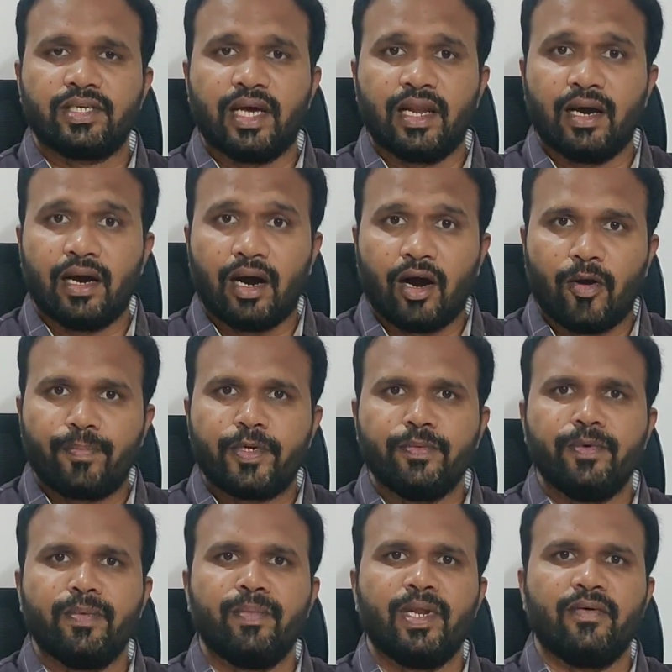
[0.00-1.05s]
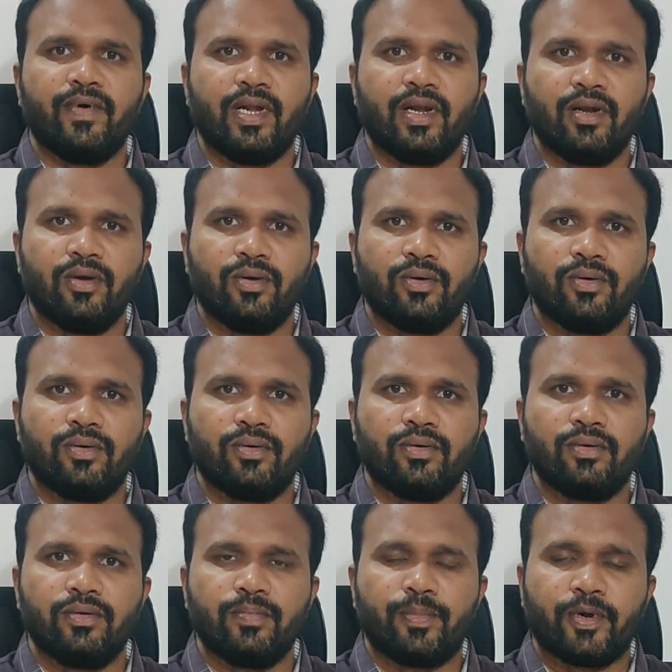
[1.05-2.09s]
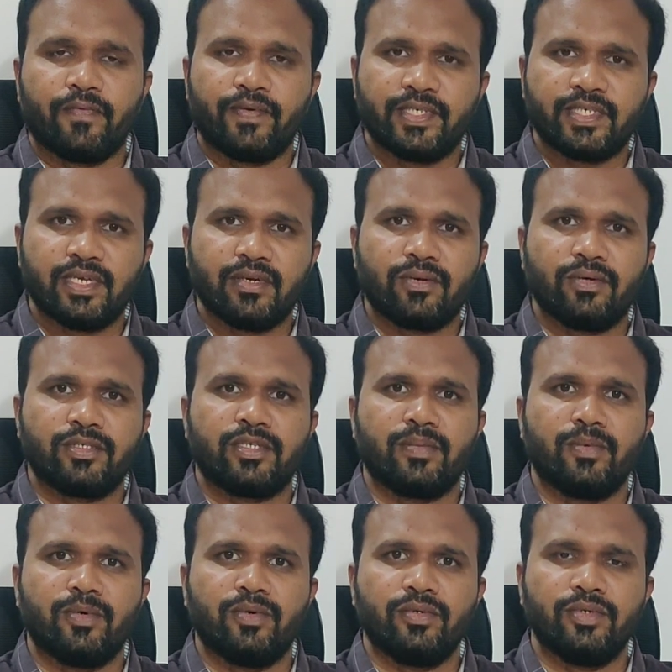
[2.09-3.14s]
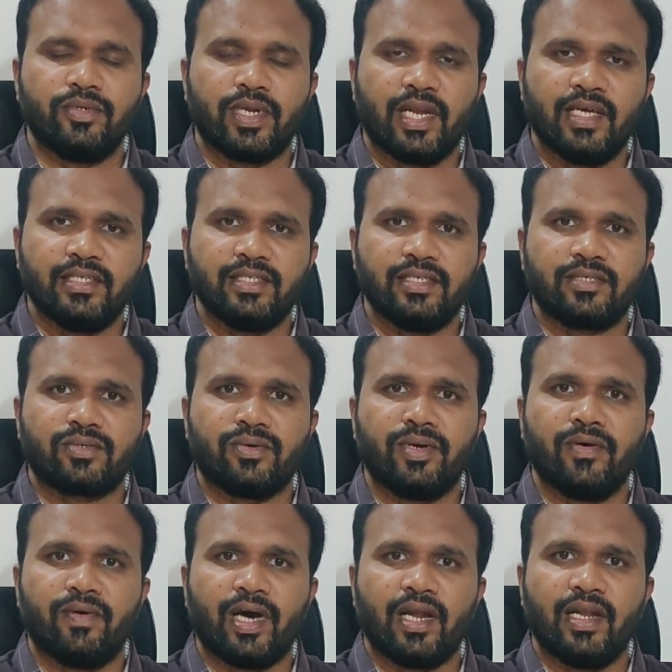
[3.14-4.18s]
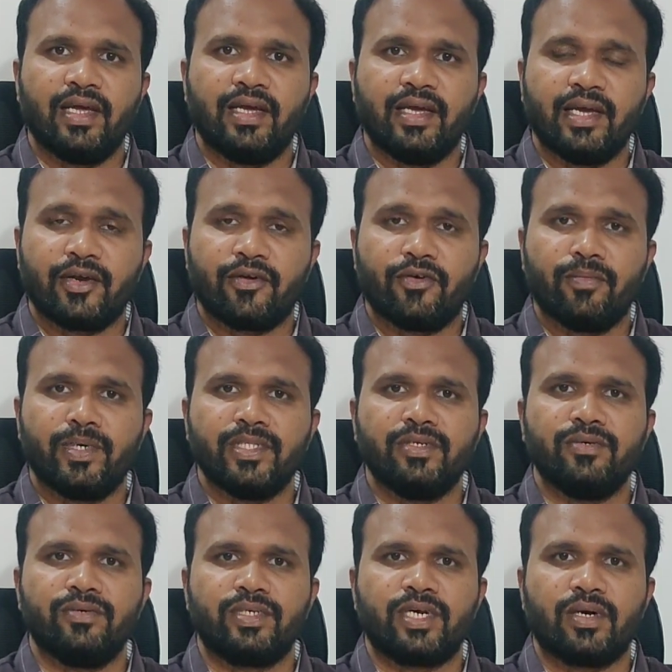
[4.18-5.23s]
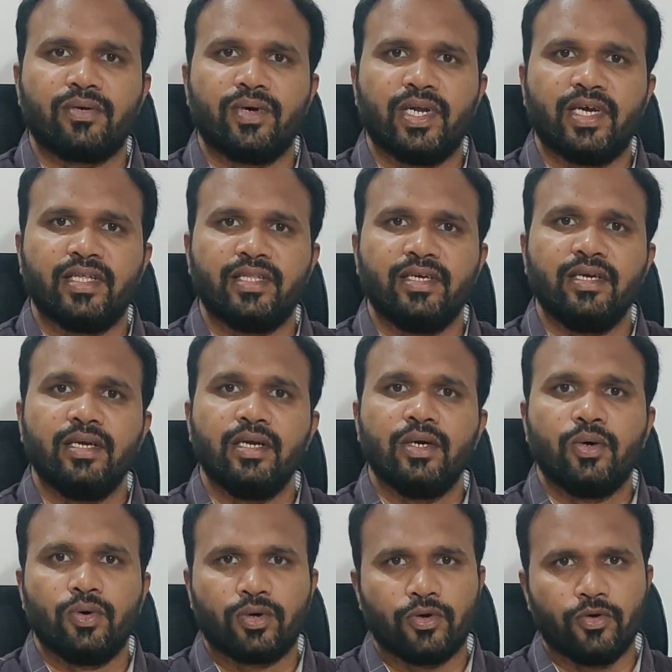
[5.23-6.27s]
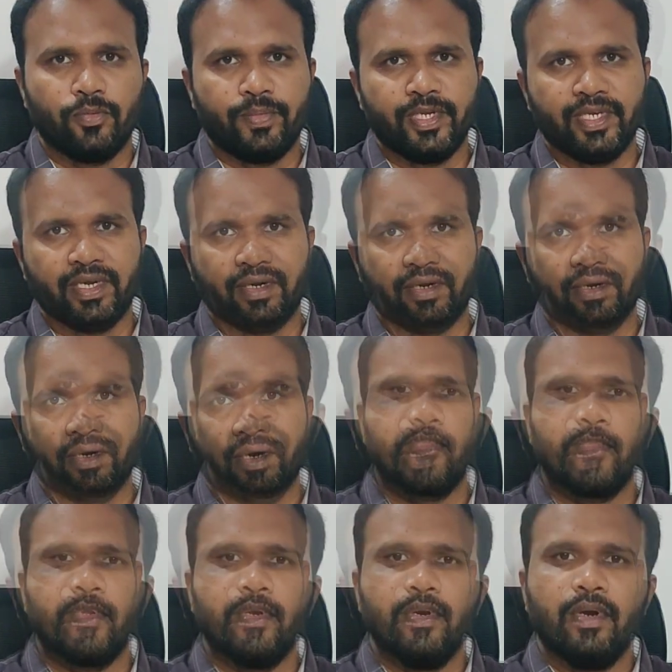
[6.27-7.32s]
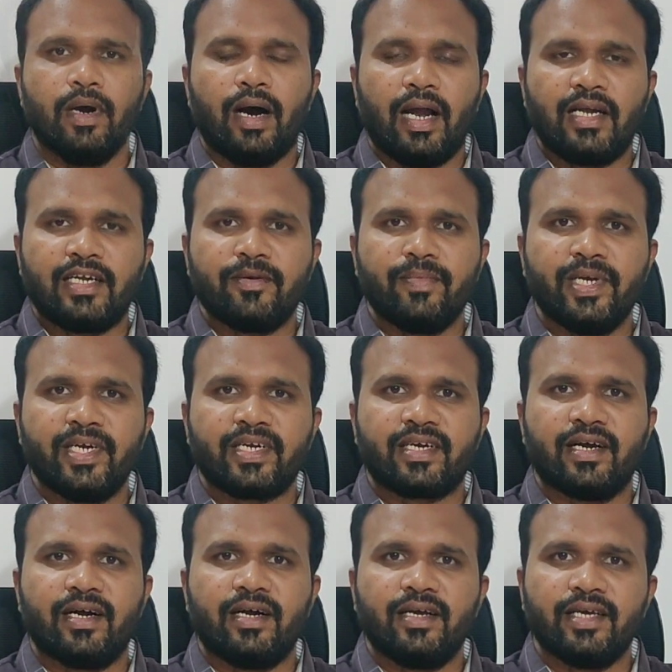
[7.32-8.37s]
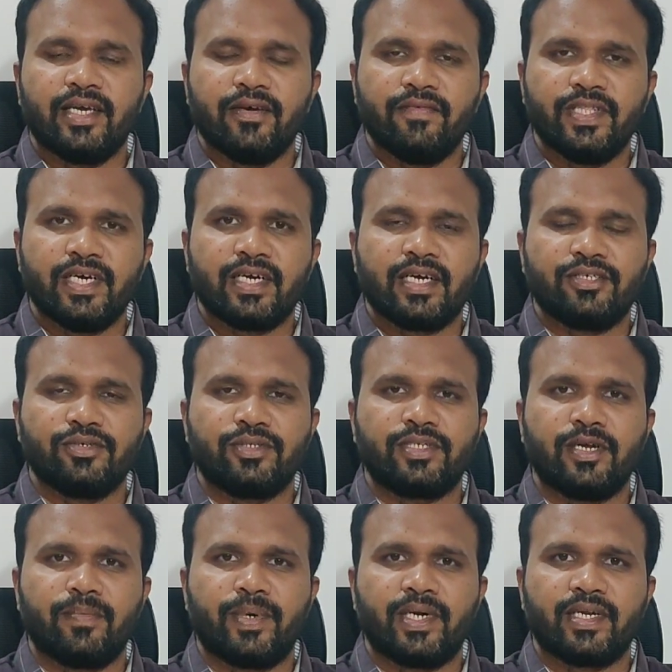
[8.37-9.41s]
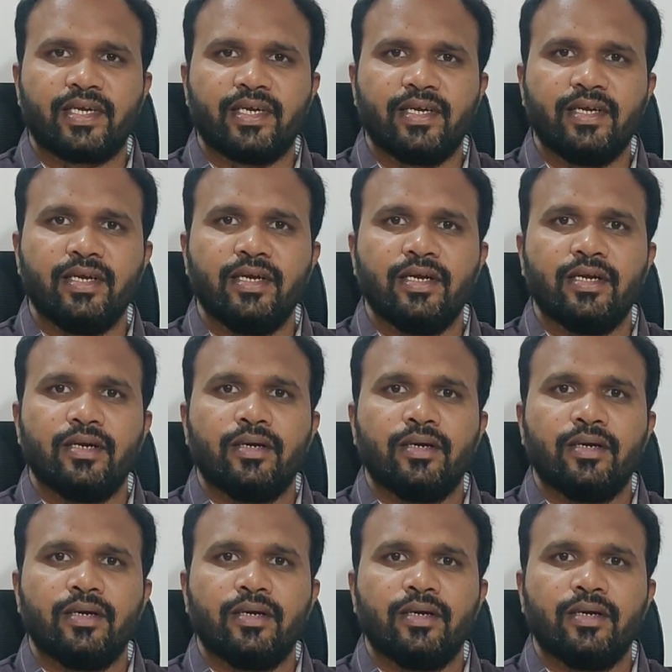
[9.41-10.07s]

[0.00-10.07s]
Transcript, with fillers: చాలా ఆప్టిమమ్ లెవెల్లో ప్రొఫెషన్ కోసము యూటిలైజ్ చేసుకునే వాళ్ళే ఎక్కువ మంది ఉంటారు అనేది ఒక ఒపీనియన్ అల్టిమేట్గా ఏ విధంగా చూసినప్పటికీ